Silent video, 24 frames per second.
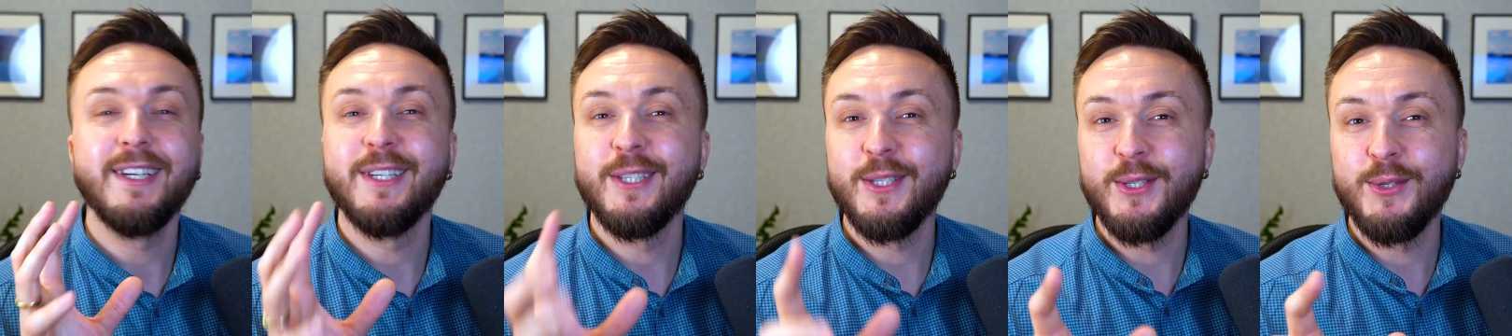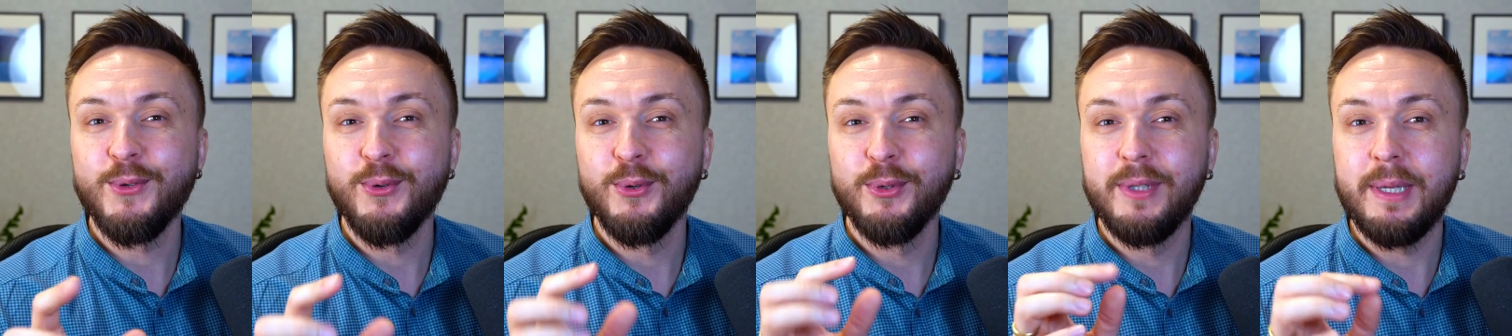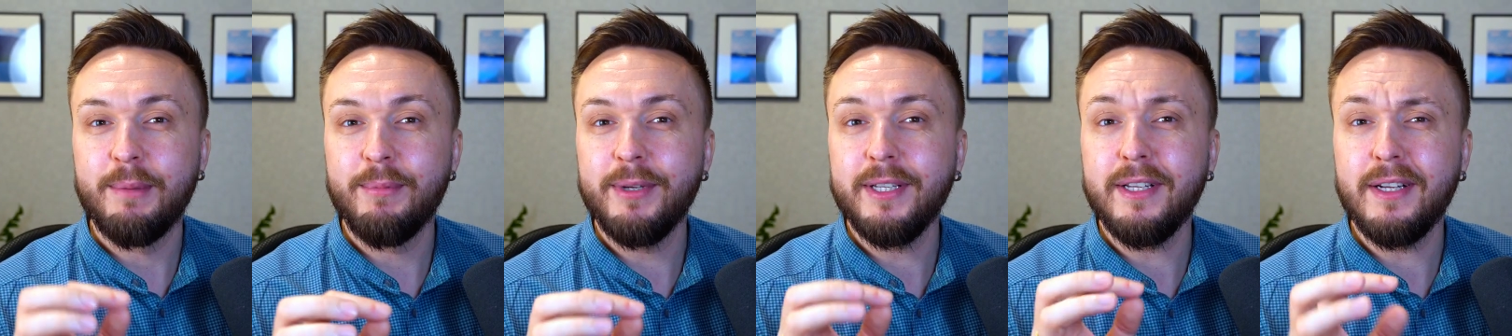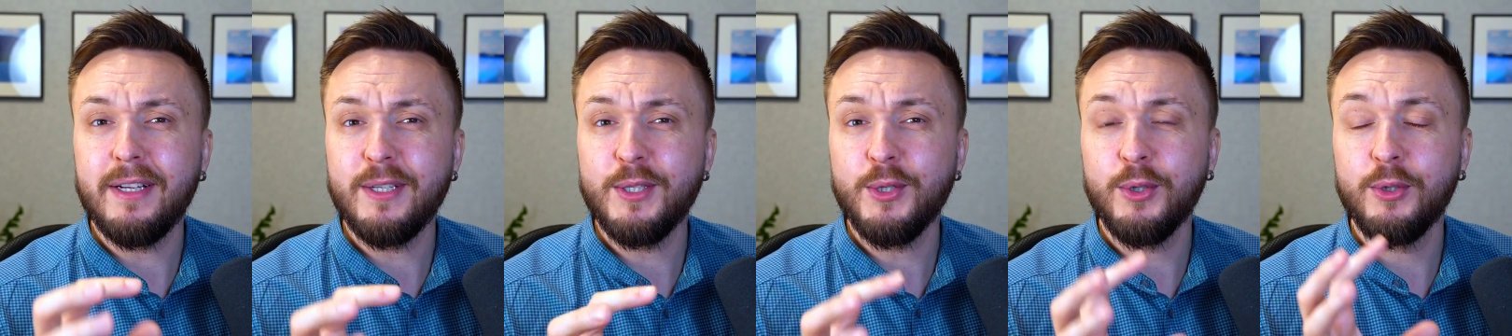So, damit
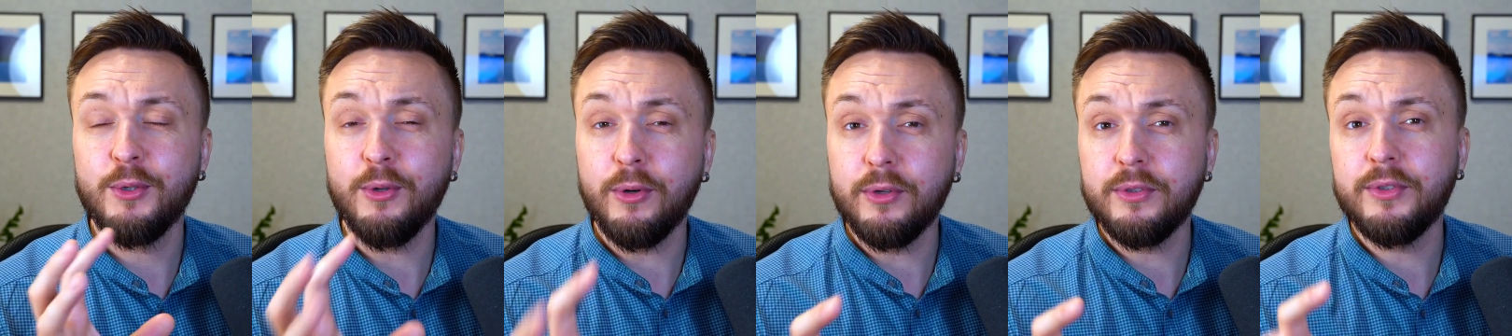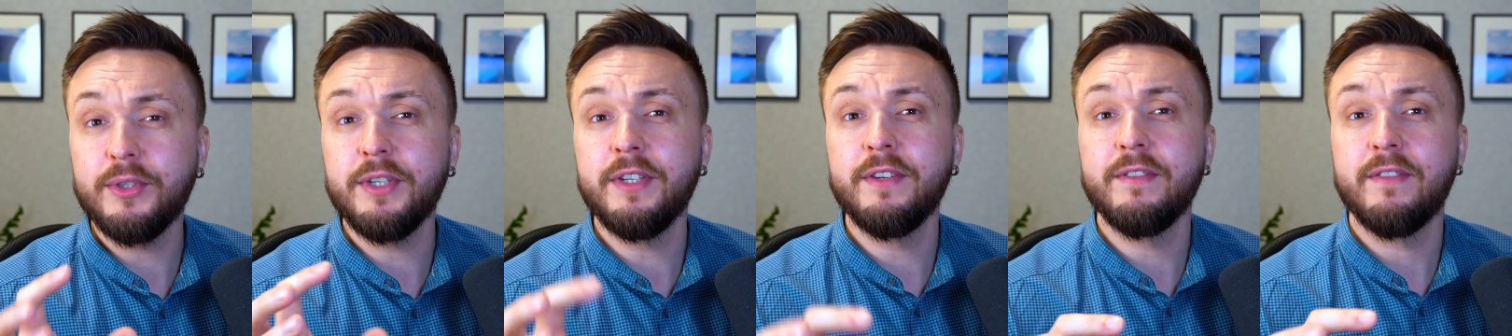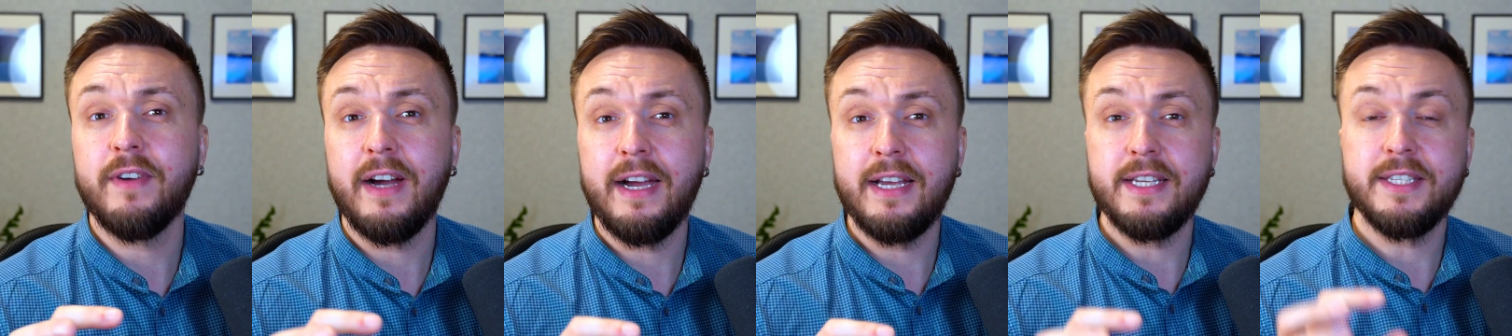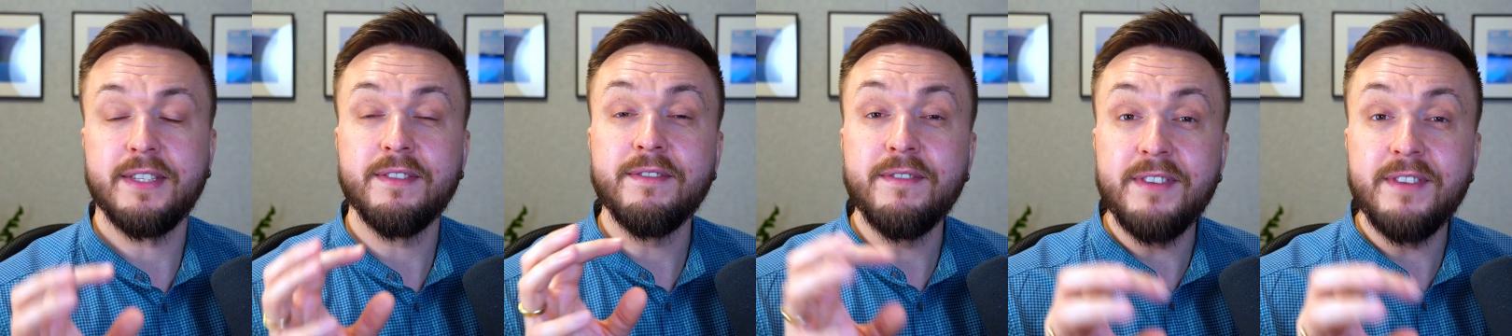also Doctrine weiß,